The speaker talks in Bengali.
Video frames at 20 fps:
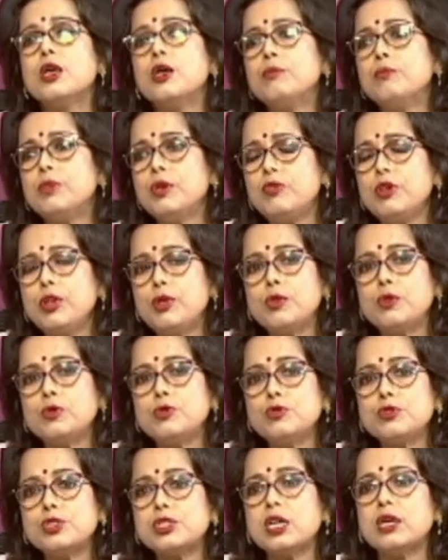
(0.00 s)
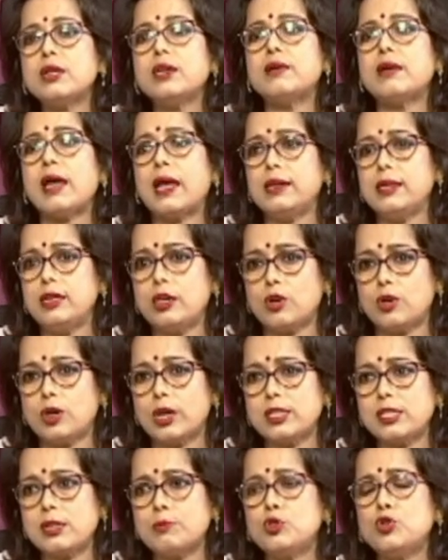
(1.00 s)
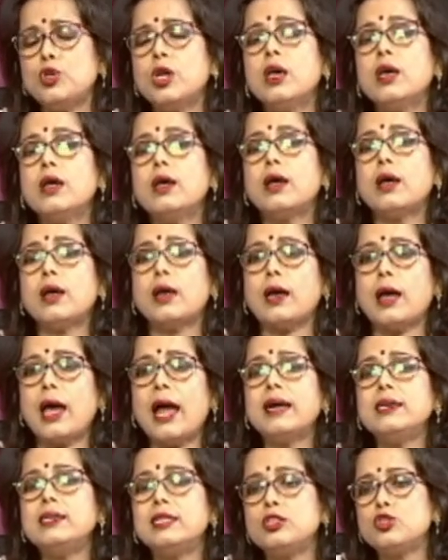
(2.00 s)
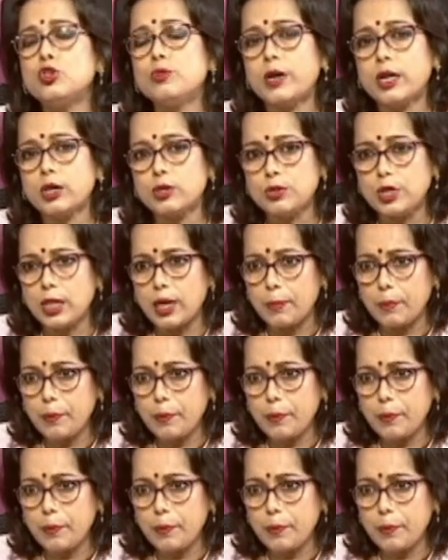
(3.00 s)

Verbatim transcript: বিভিন্ন অনুষ্ঠানে র্যালি করা যেমন অ্যান্টি টোবাকো ডে